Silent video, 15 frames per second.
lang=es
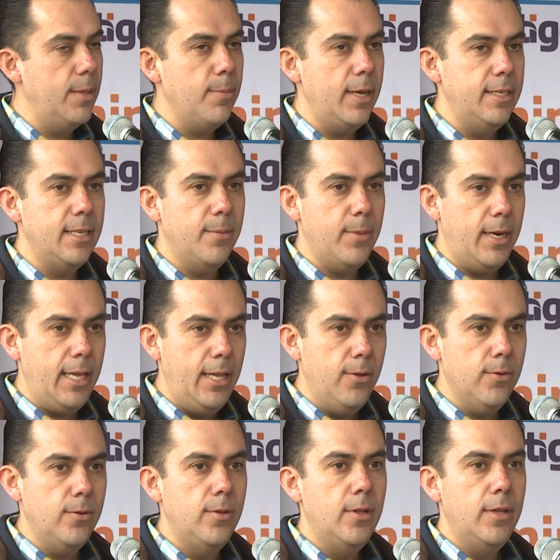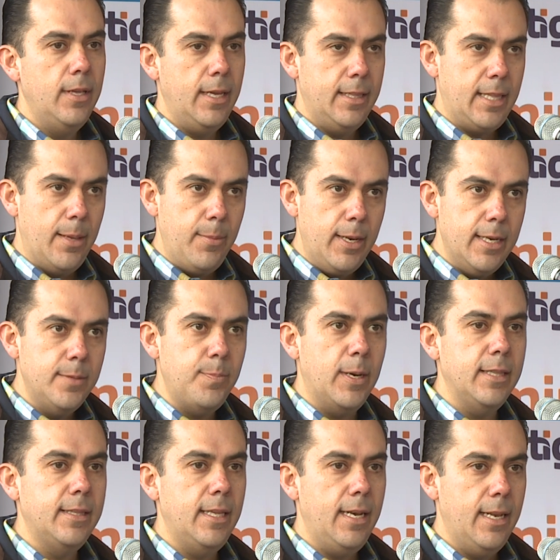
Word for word: de maíz amarillo, que también es parte